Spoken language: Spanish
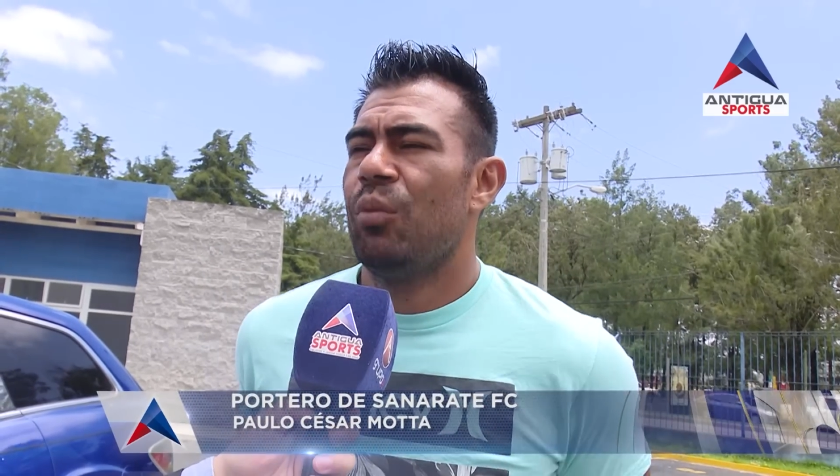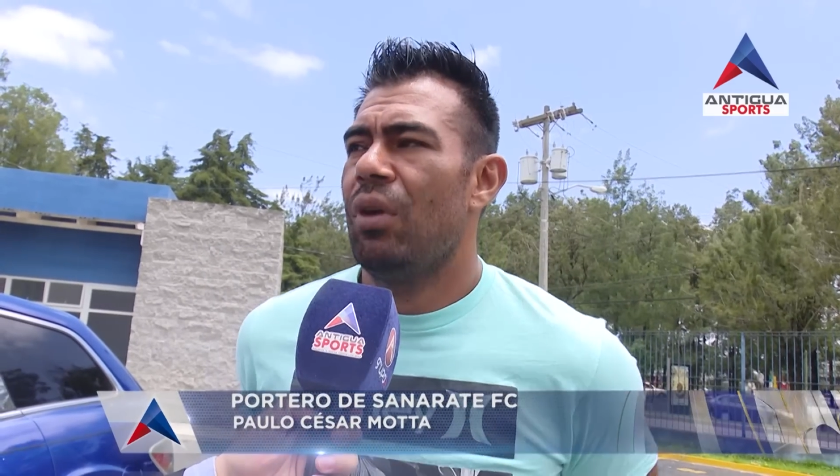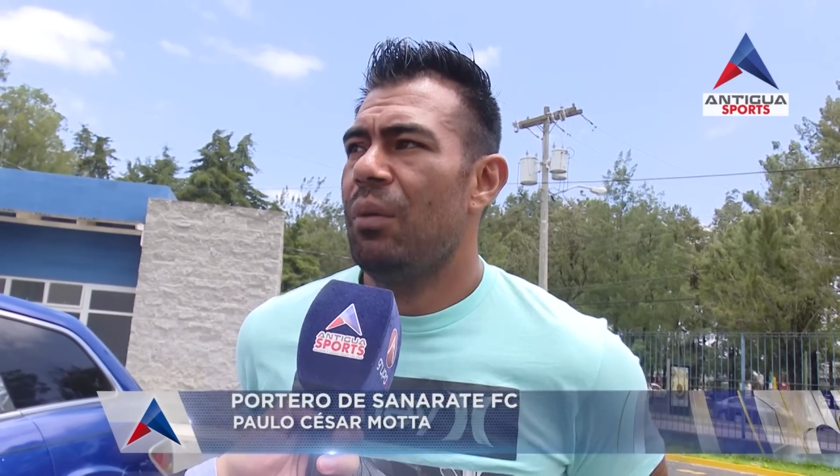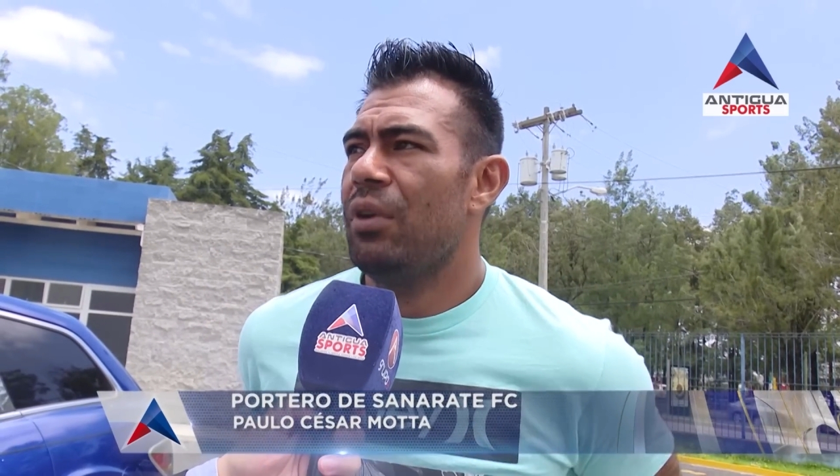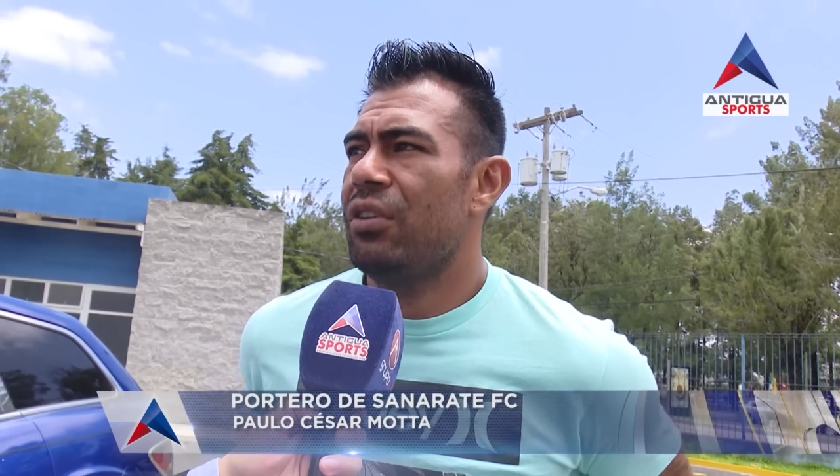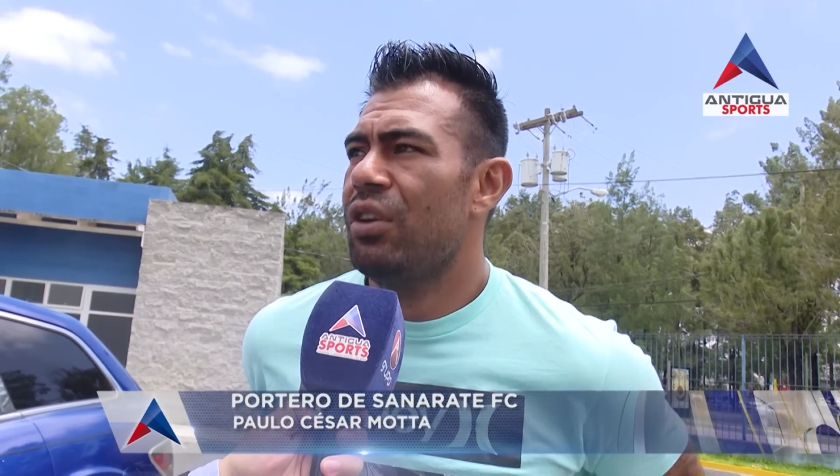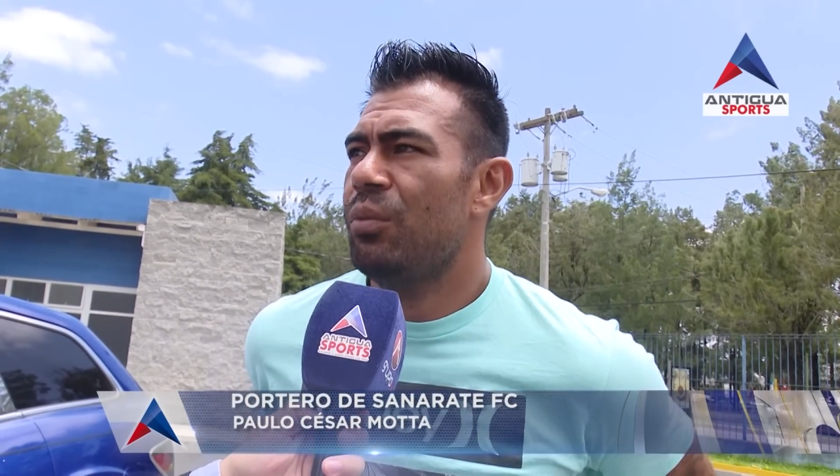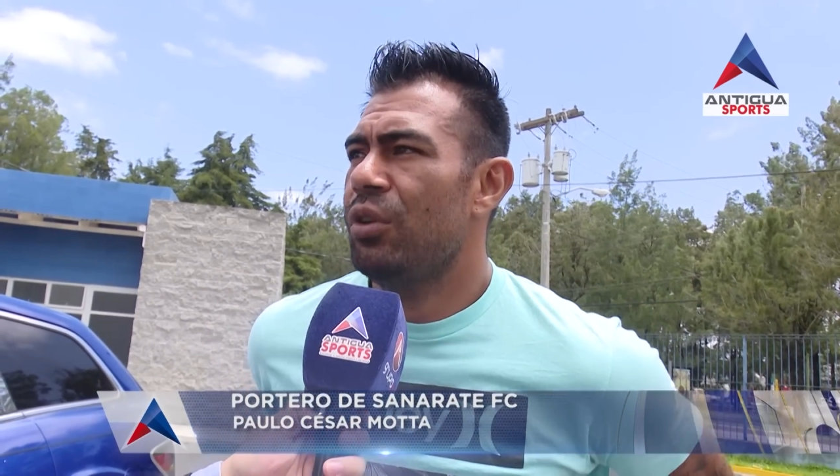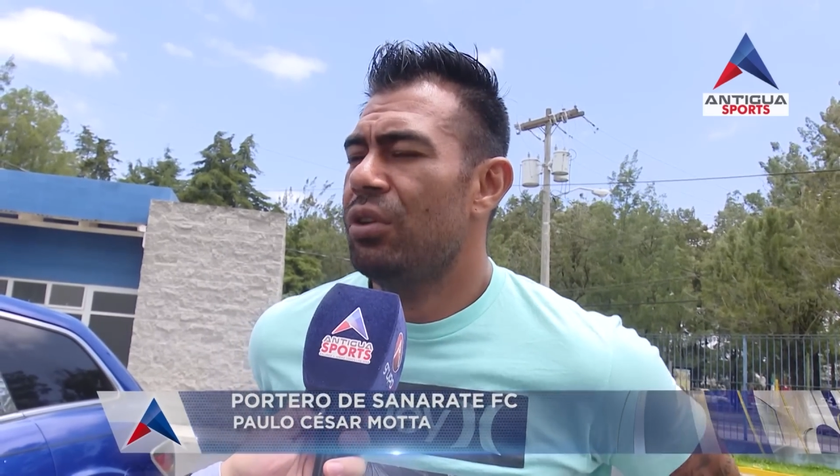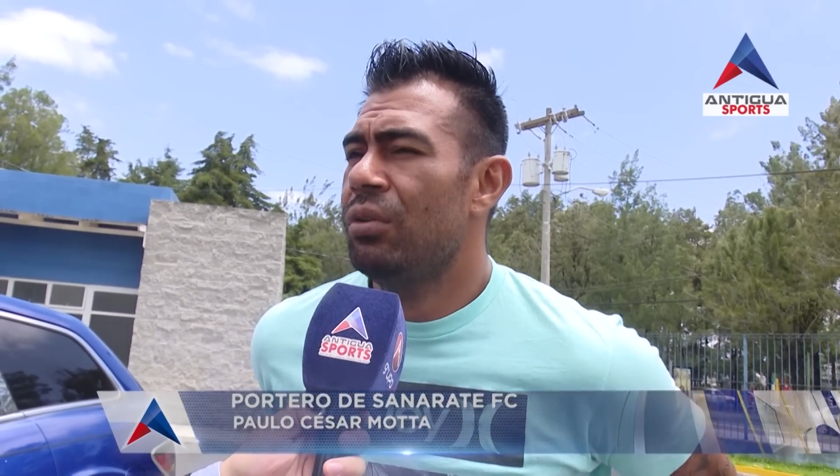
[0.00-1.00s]
podamos hacer
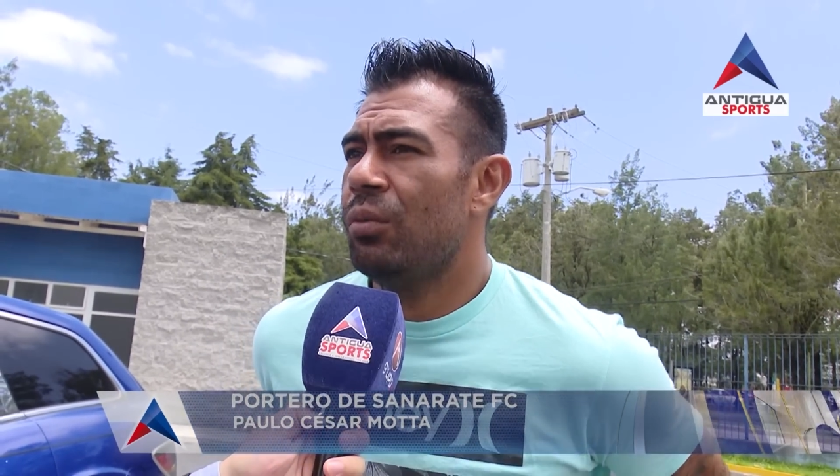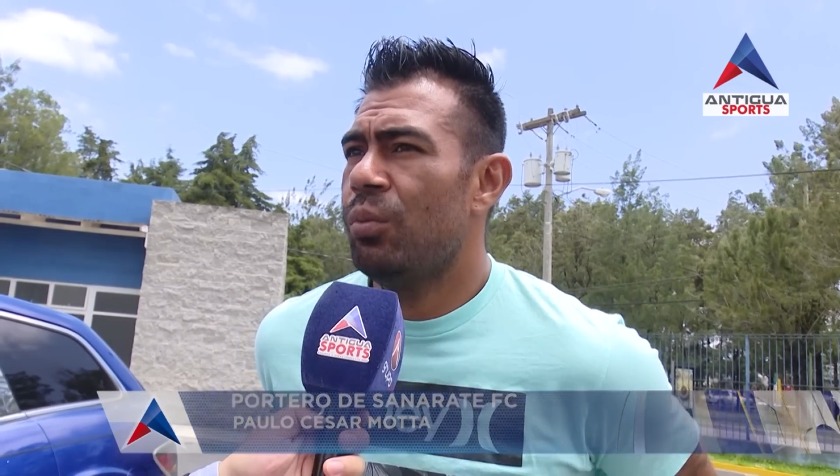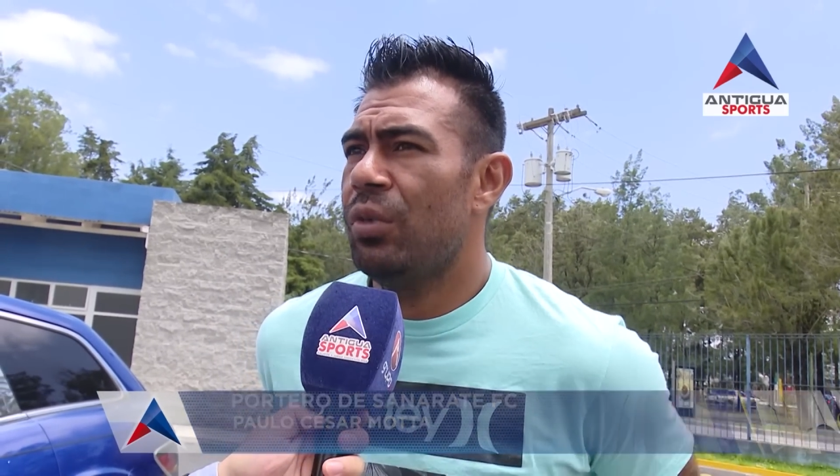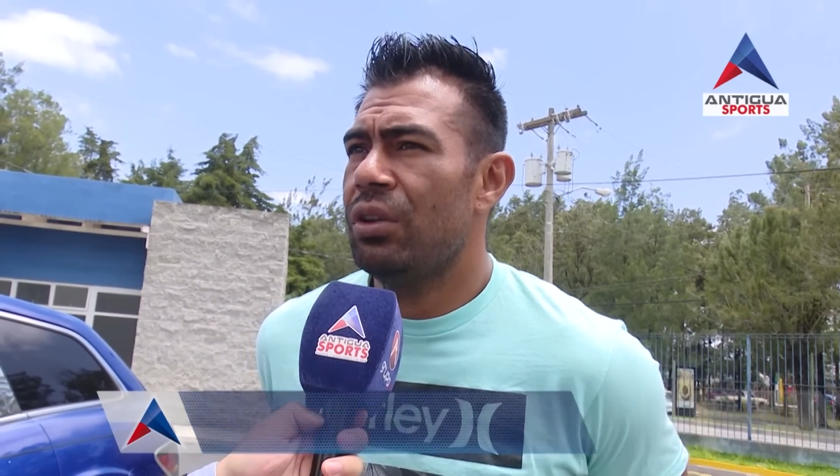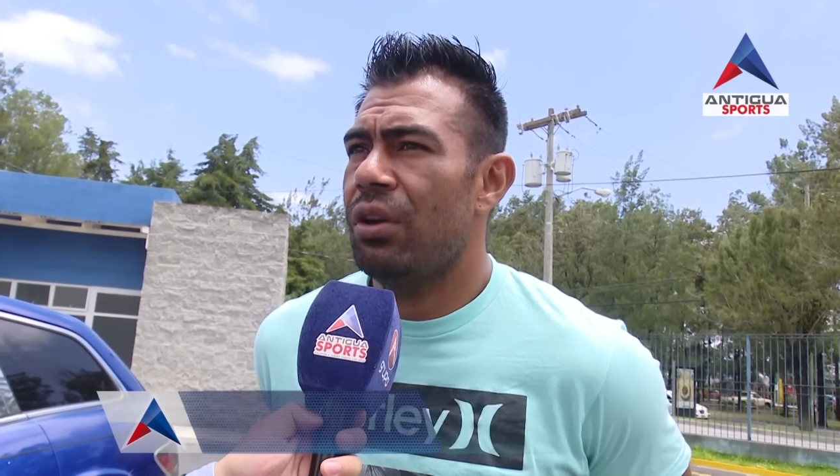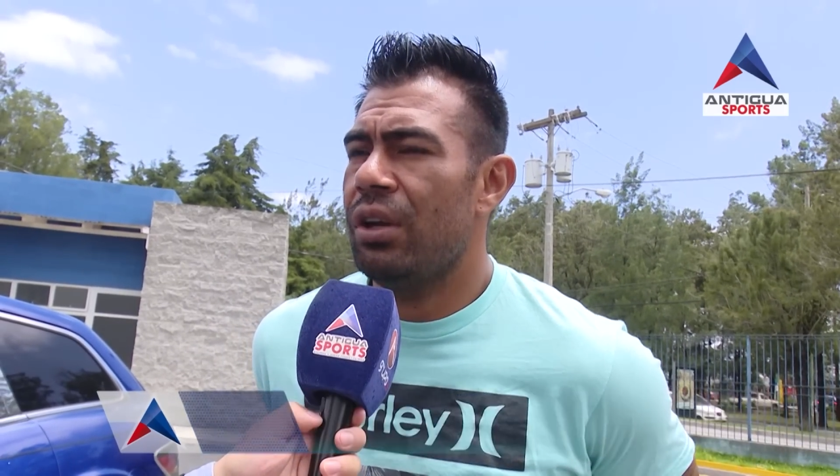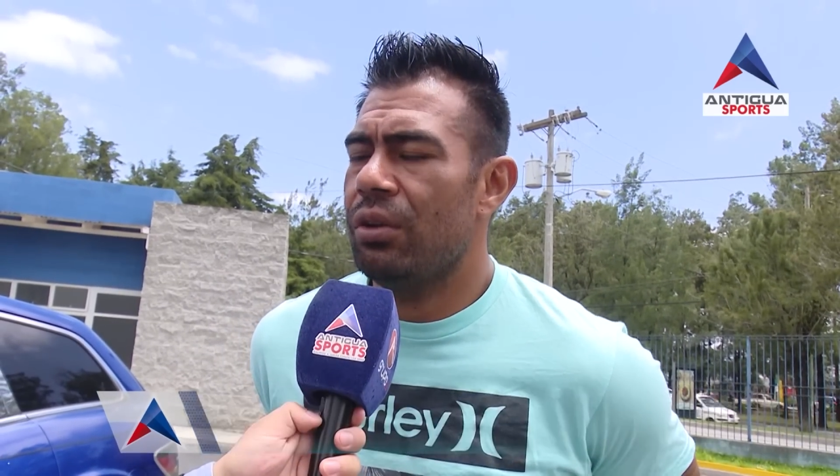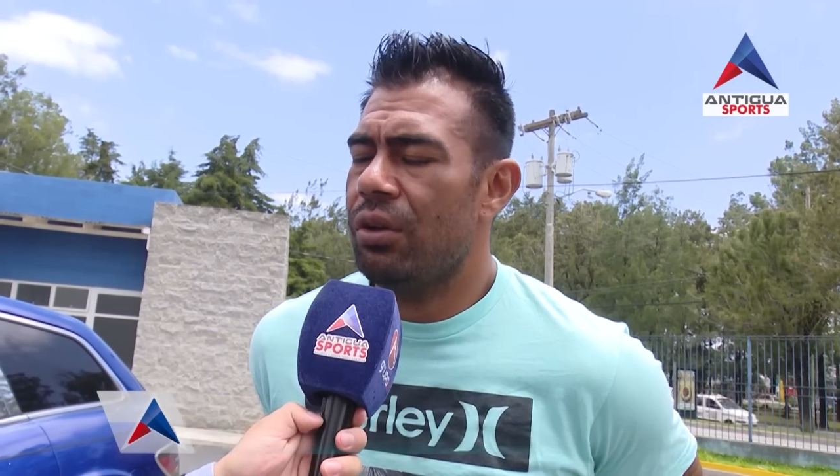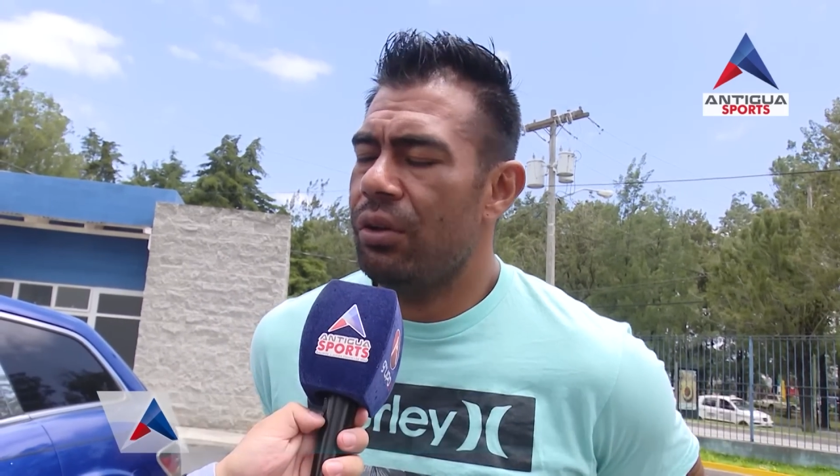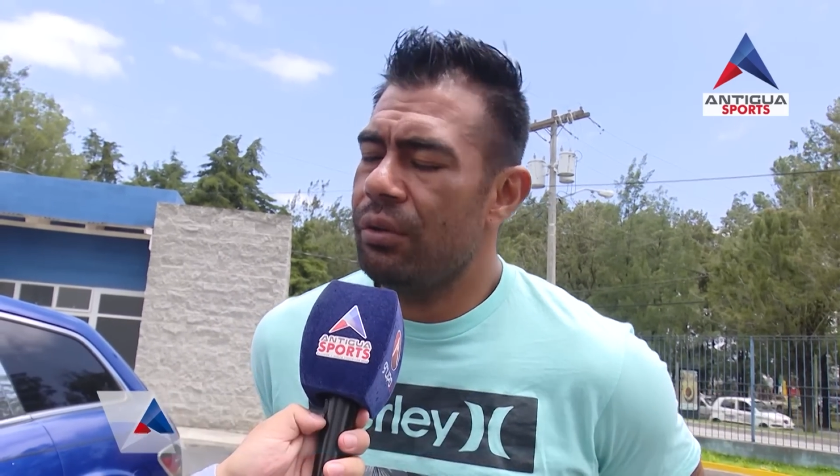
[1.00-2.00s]
un buen, un buen
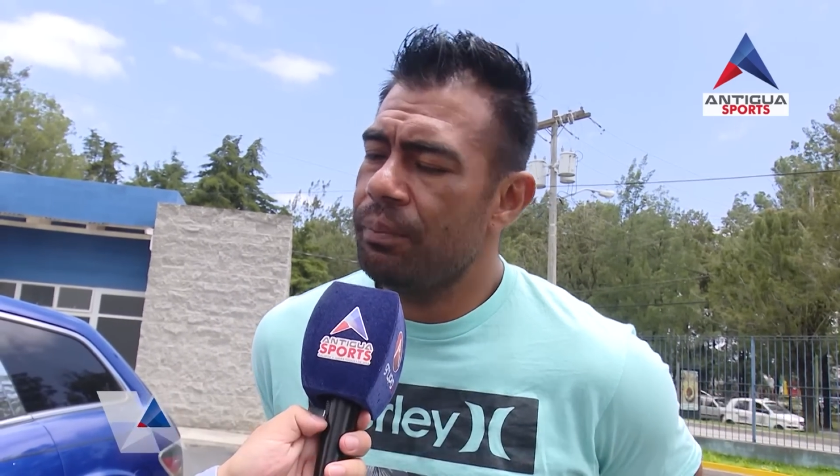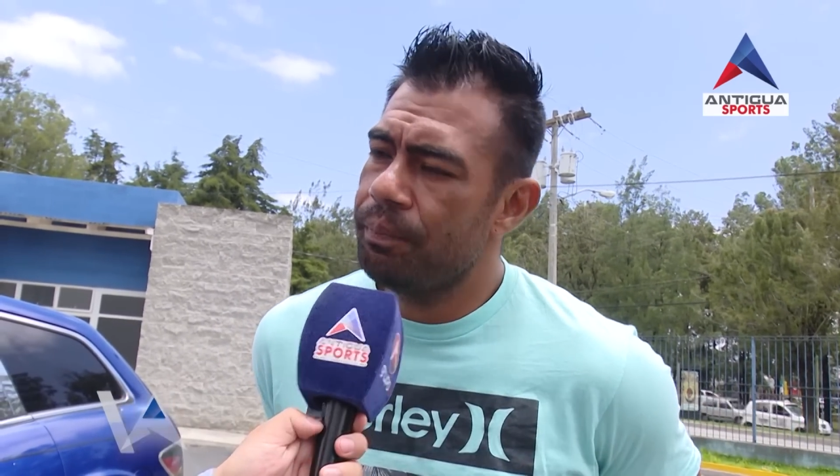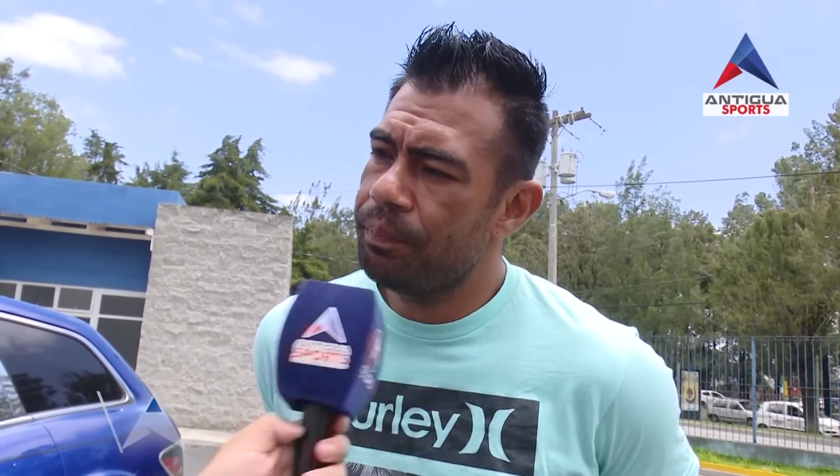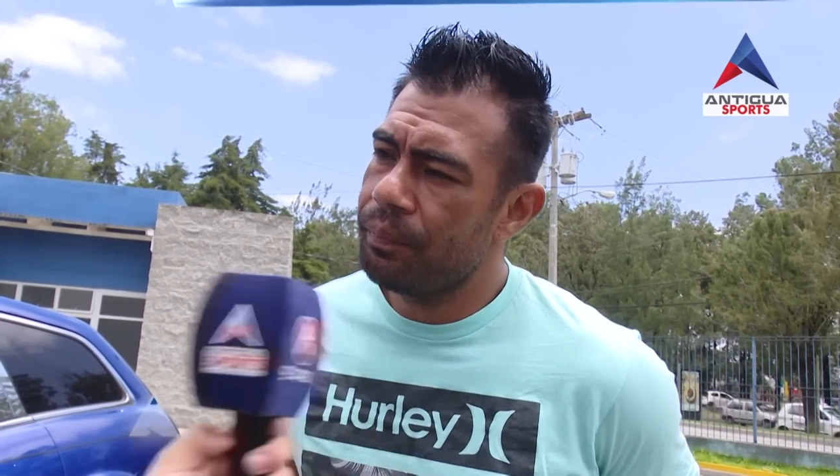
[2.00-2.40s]
torneo todos, ¿no?